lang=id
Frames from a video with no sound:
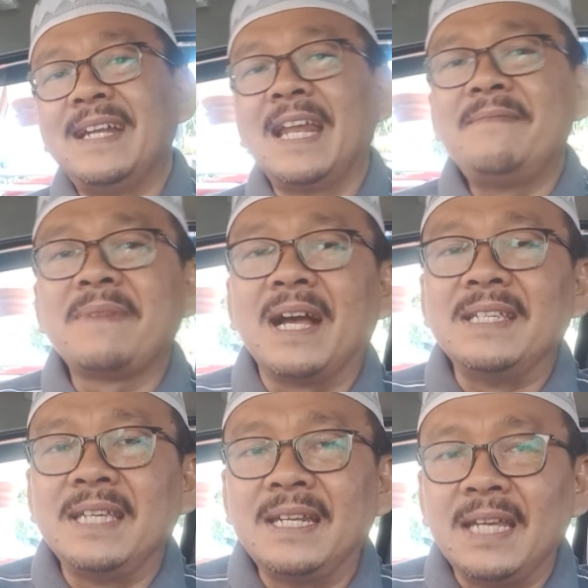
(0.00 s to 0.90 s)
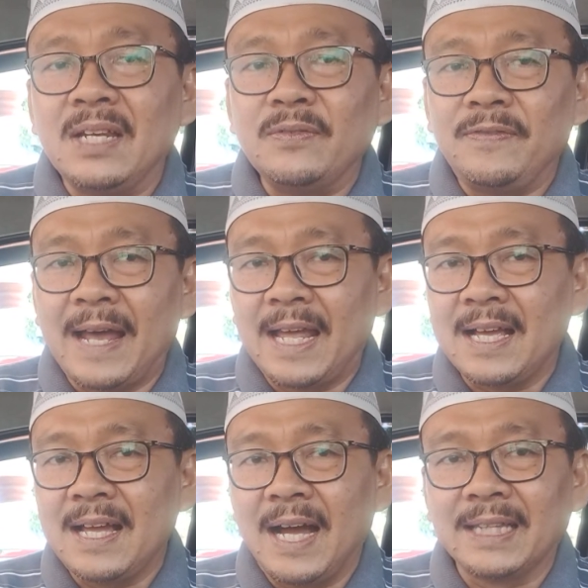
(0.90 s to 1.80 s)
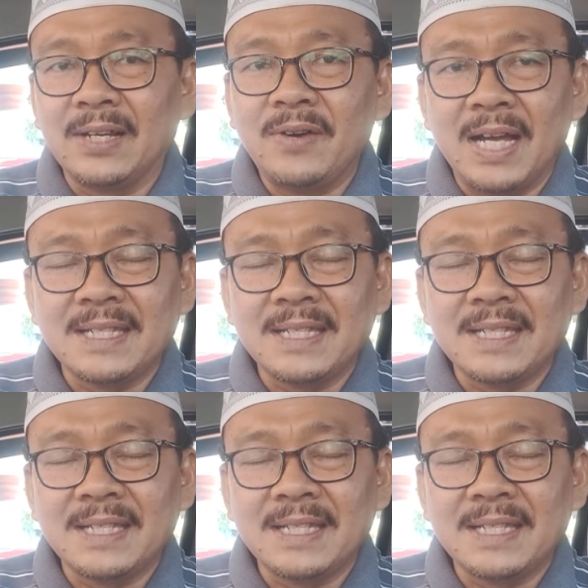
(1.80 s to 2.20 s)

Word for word: dalam kajian ilmu falak atau